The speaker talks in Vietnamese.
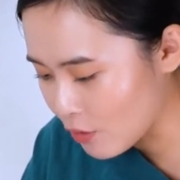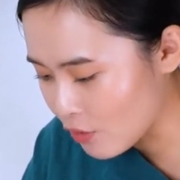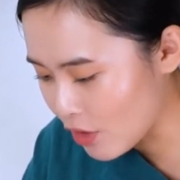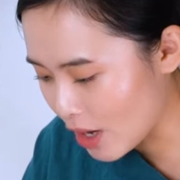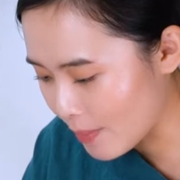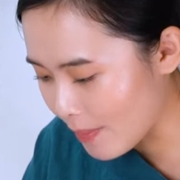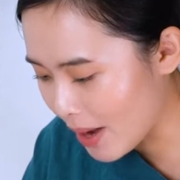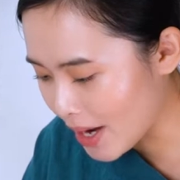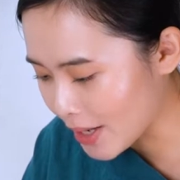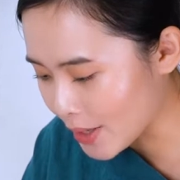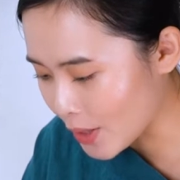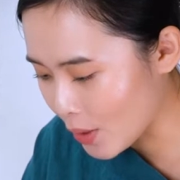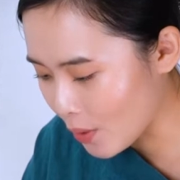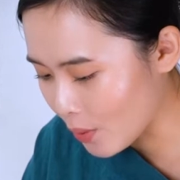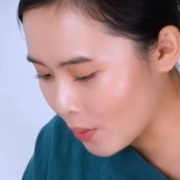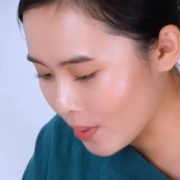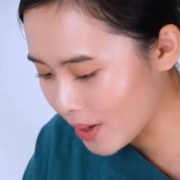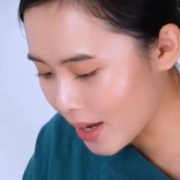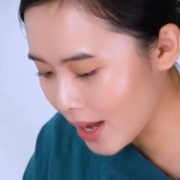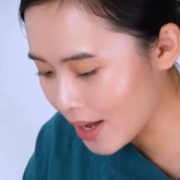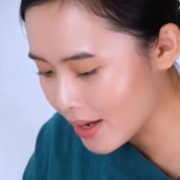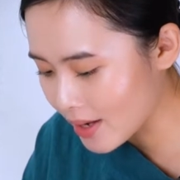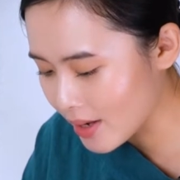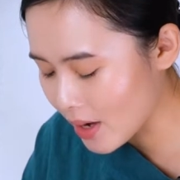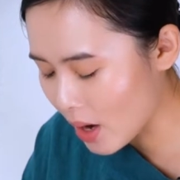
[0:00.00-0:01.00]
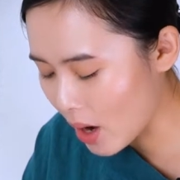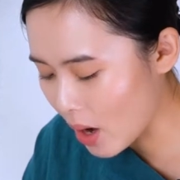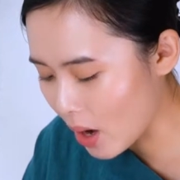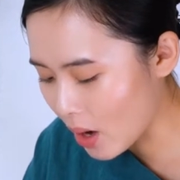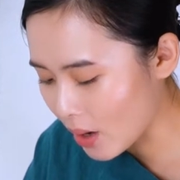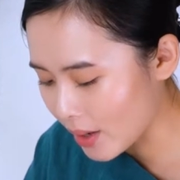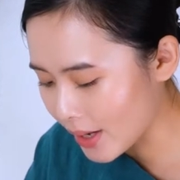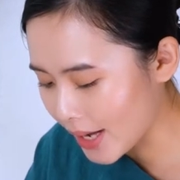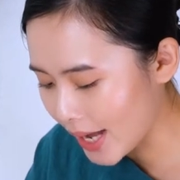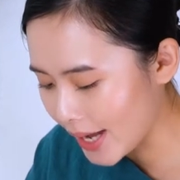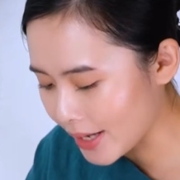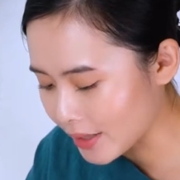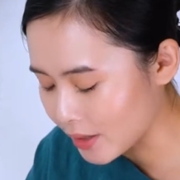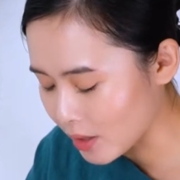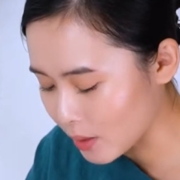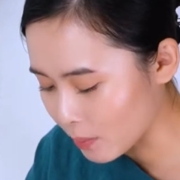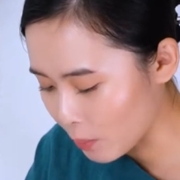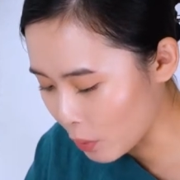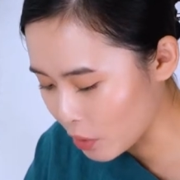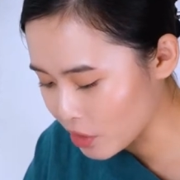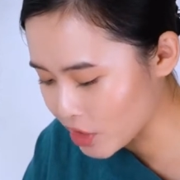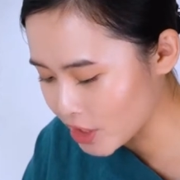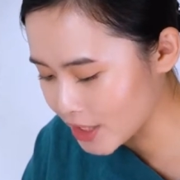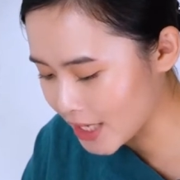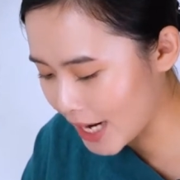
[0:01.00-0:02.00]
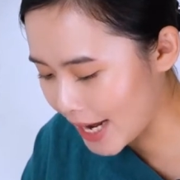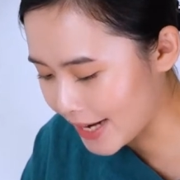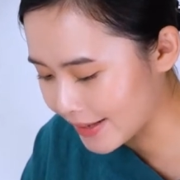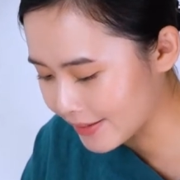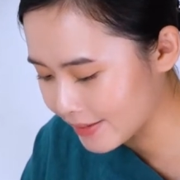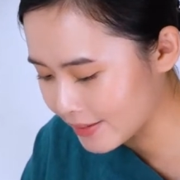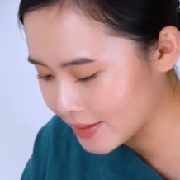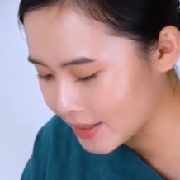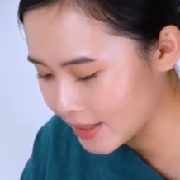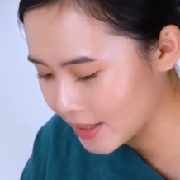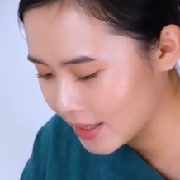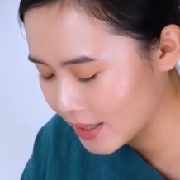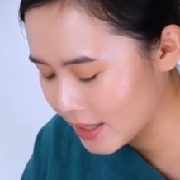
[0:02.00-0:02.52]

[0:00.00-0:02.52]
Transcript: và bắt đầu cắt cỏ ngay từ buổi sáng.